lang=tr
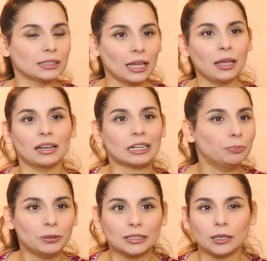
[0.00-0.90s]
ise
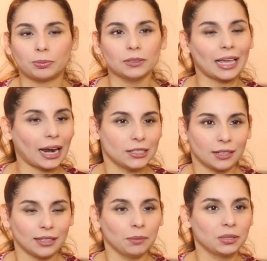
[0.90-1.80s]
kıpır kıpır
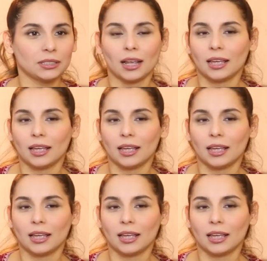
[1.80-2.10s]
gerçekten bir